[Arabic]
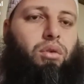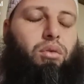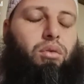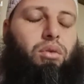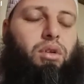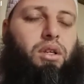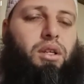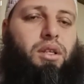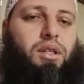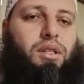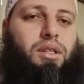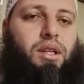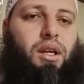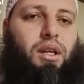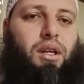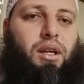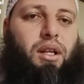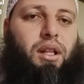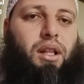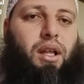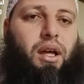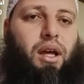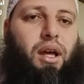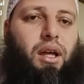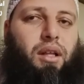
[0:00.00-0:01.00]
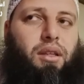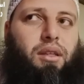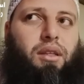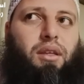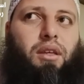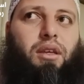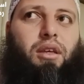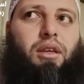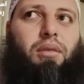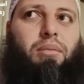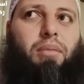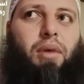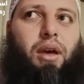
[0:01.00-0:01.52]
والإنسان كتلقاه
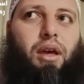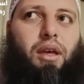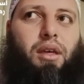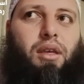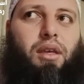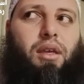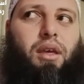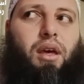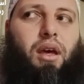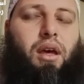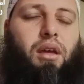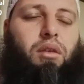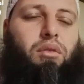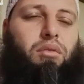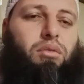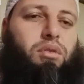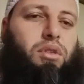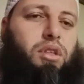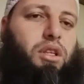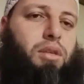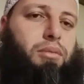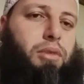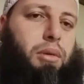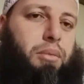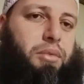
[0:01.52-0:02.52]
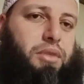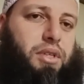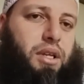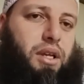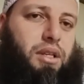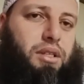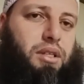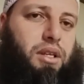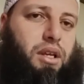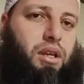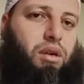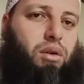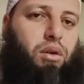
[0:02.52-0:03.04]
ديما عيان وديما
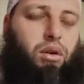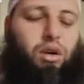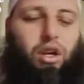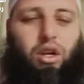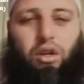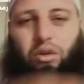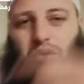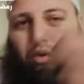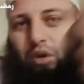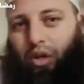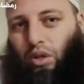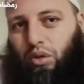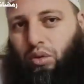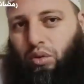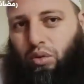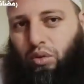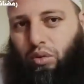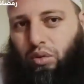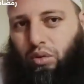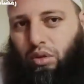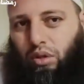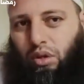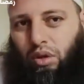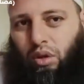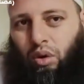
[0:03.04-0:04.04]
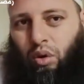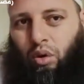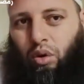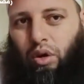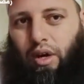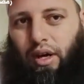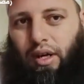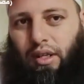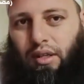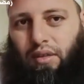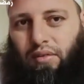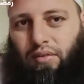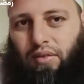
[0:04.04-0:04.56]
مسخسخ وكتكون عنده
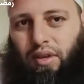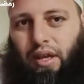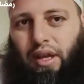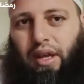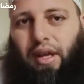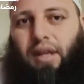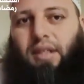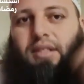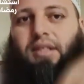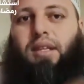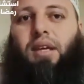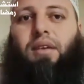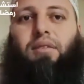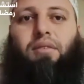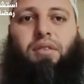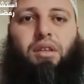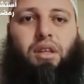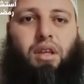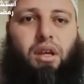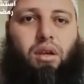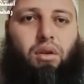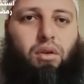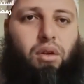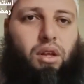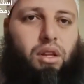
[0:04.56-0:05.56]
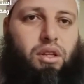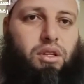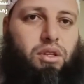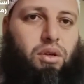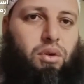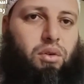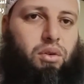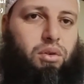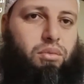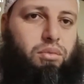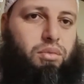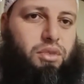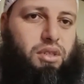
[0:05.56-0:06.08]
عقد في الأكتاف ديالو يعني
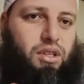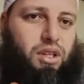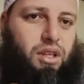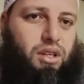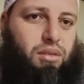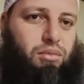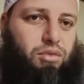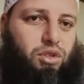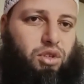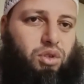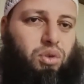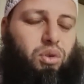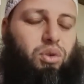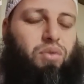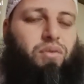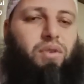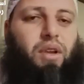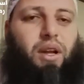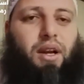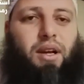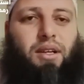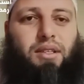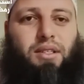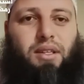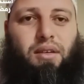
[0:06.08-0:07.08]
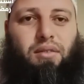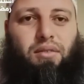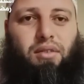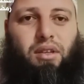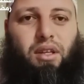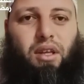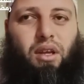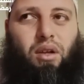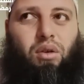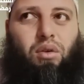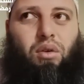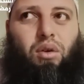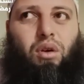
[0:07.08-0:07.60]
تيكون مسكين مشدود في الأكتاف
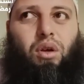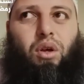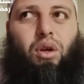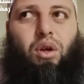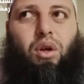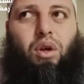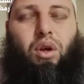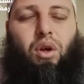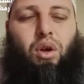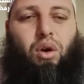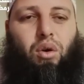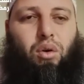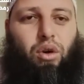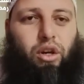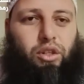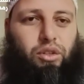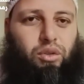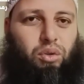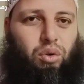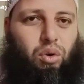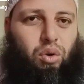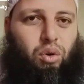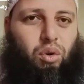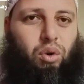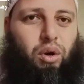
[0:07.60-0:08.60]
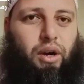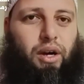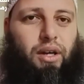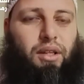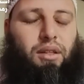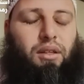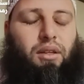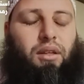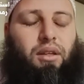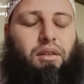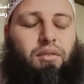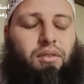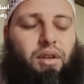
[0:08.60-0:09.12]
ديالو وعنده العقد
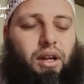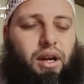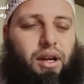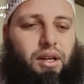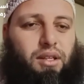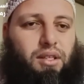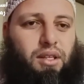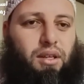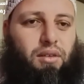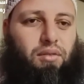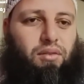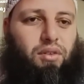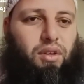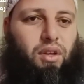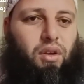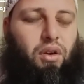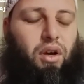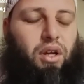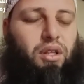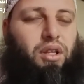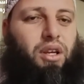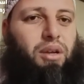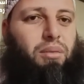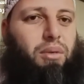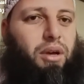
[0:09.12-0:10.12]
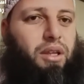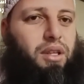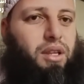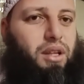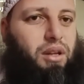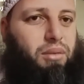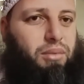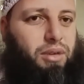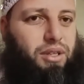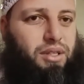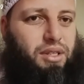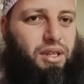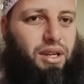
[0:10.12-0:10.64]
في الأكتاف ديالو هذه أربعة ديال
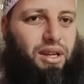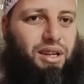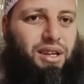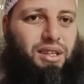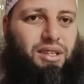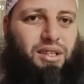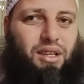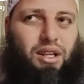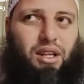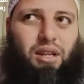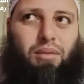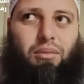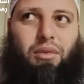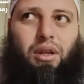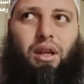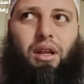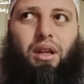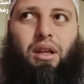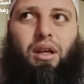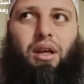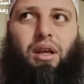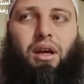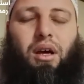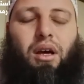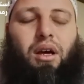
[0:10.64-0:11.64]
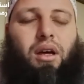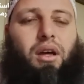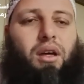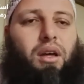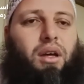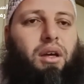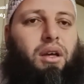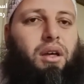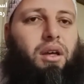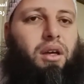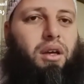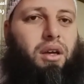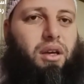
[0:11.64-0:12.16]
المسائل اللي تكلمنا عليها
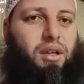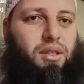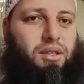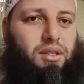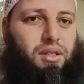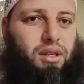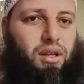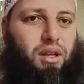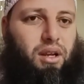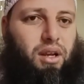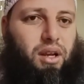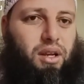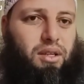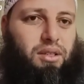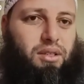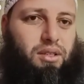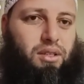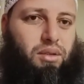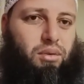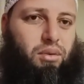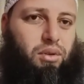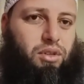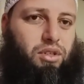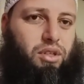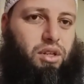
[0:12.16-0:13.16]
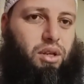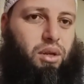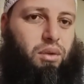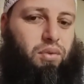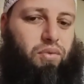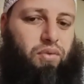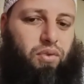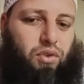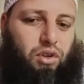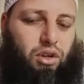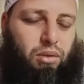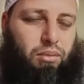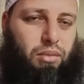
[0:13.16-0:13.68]
كنسأل الله عز وجل
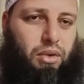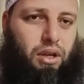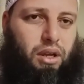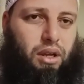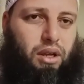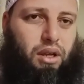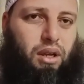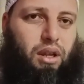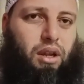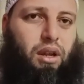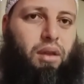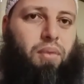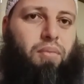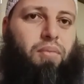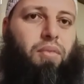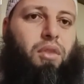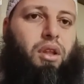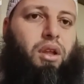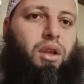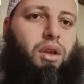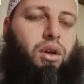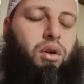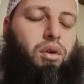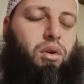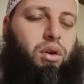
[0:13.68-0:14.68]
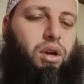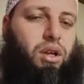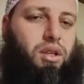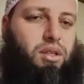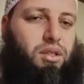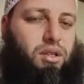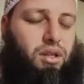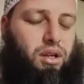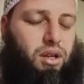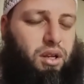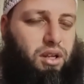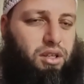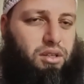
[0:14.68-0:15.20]
يفكم الخير
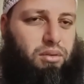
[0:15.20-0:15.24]
كنسأل الله